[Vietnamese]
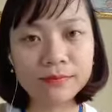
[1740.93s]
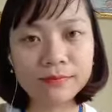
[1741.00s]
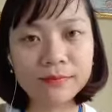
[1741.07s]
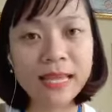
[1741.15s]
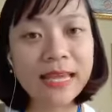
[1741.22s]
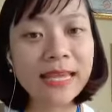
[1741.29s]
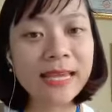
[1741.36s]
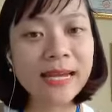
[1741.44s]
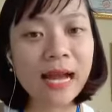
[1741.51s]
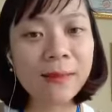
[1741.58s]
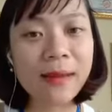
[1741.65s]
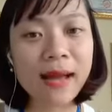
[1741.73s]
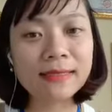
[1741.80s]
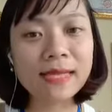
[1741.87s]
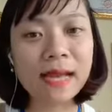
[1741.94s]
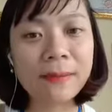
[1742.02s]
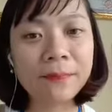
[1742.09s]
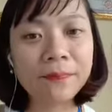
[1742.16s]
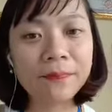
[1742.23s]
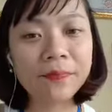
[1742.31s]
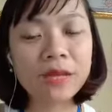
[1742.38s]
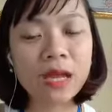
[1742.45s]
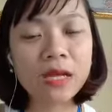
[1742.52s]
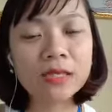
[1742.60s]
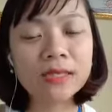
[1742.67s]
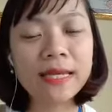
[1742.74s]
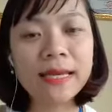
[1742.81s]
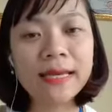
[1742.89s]
thì các bạn gì ạ?
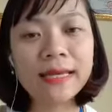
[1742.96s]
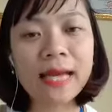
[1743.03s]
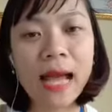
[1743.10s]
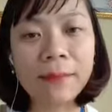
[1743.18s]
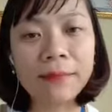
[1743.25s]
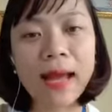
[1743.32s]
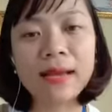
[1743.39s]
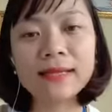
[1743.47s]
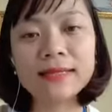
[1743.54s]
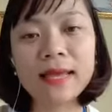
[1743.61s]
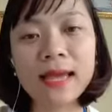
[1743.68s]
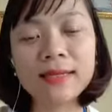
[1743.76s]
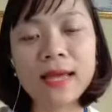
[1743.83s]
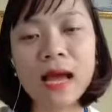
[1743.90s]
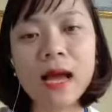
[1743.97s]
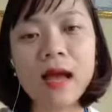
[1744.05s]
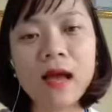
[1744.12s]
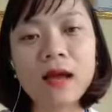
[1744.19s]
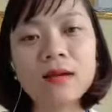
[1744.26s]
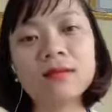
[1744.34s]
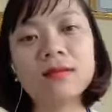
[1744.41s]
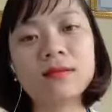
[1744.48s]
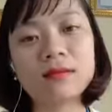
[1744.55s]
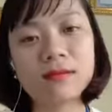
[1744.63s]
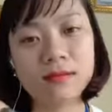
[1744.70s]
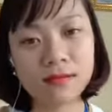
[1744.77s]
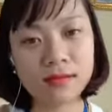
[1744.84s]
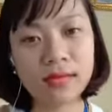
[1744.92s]
Thì các bạn sẽ gì ạ?
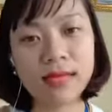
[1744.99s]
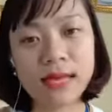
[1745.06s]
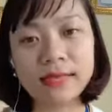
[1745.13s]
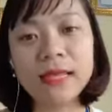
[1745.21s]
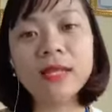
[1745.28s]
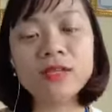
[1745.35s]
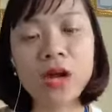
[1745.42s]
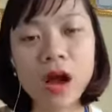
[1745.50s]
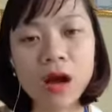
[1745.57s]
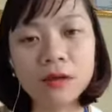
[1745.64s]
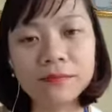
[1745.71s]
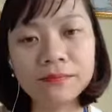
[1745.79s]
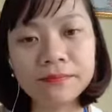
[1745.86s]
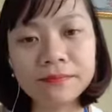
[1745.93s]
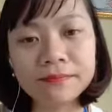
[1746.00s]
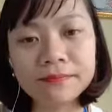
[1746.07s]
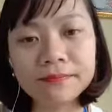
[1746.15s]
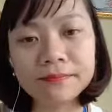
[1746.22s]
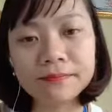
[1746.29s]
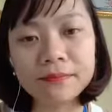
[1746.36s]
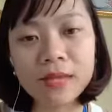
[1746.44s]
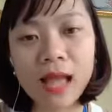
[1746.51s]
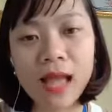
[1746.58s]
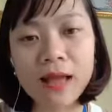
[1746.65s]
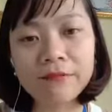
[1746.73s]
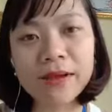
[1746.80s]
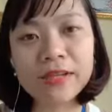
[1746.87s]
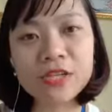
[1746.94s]
Sẽ nhắn tin cho họ.
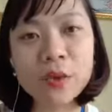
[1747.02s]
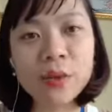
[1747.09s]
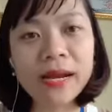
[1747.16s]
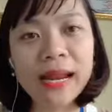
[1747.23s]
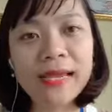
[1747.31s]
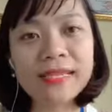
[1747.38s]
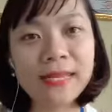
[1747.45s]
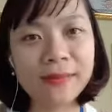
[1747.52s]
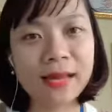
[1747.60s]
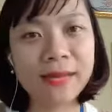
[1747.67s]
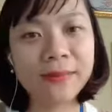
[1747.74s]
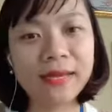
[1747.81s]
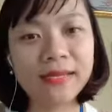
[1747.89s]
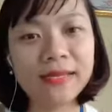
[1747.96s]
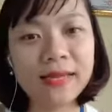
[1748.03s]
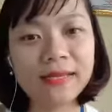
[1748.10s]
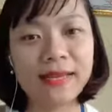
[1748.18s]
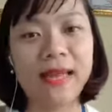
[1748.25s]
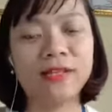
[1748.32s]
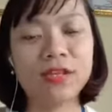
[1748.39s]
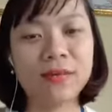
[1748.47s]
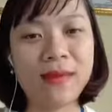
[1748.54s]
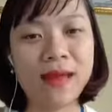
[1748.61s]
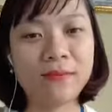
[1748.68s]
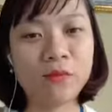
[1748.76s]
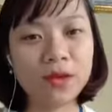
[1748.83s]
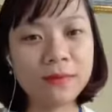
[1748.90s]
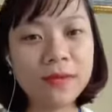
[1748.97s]
Và trong cái livestream này mình chia sẻ cho các
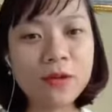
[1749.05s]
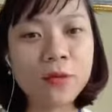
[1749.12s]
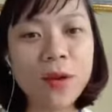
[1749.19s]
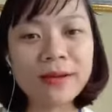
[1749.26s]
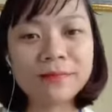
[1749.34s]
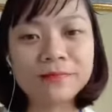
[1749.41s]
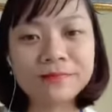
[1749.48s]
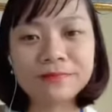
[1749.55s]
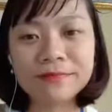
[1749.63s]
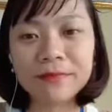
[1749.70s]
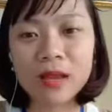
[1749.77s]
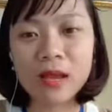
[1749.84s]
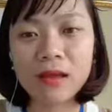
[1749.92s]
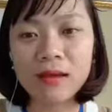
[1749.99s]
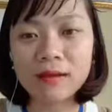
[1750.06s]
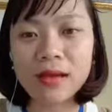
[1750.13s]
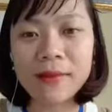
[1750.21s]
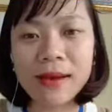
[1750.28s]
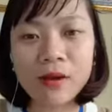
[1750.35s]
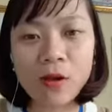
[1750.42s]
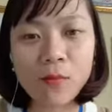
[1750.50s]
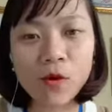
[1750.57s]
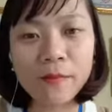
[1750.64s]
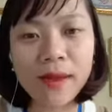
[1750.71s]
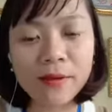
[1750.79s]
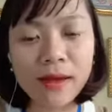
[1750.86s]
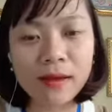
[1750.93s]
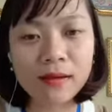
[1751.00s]
bạn một cái bí quyết. Các bạn có muốn
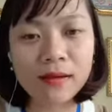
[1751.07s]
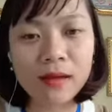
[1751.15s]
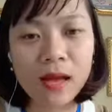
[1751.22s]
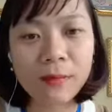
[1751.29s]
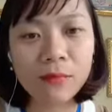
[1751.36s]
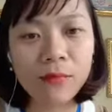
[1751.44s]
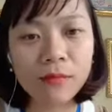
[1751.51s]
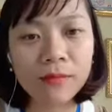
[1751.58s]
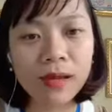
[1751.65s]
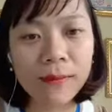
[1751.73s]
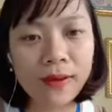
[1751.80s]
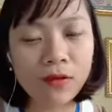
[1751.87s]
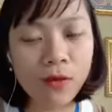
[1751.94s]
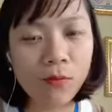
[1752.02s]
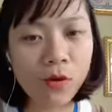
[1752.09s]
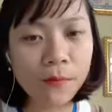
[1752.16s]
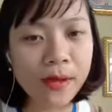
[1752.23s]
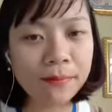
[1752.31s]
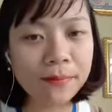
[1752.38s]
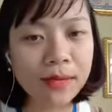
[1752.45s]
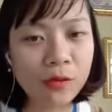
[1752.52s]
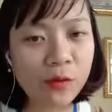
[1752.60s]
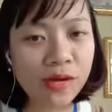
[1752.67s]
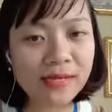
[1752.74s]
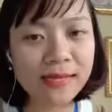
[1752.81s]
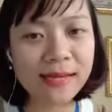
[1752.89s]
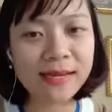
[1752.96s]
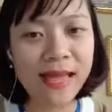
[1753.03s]
biết không ạ? Các bạn có muốn biết bí
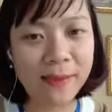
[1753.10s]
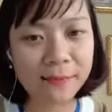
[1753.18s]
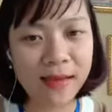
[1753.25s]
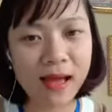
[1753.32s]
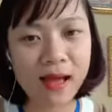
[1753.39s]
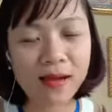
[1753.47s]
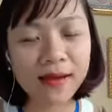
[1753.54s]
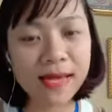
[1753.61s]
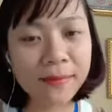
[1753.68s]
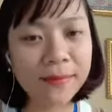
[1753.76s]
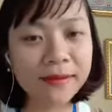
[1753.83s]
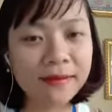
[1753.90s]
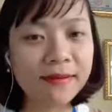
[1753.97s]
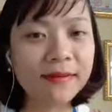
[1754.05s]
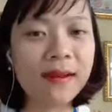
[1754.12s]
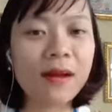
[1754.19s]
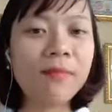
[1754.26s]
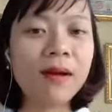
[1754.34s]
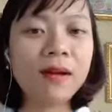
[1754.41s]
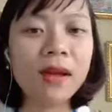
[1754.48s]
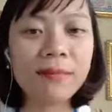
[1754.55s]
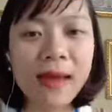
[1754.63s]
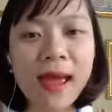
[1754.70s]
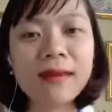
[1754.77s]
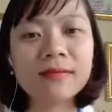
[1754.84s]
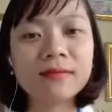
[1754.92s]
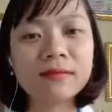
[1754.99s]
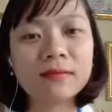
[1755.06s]
quyết gì để mà khi mình gửi lời mời kết bạn
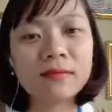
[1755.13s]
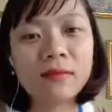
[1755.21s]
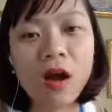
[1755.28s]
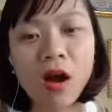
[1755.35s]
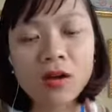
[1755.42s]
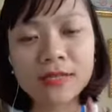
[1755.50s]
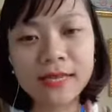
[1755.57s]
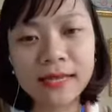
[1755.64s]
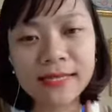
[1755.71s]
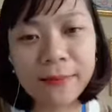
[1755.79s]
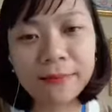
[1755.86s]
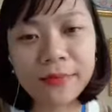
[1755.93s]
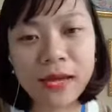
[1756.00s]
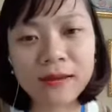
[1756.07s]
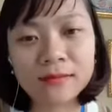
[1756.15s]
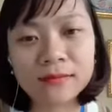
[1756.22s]
họ sẽ chấp nhận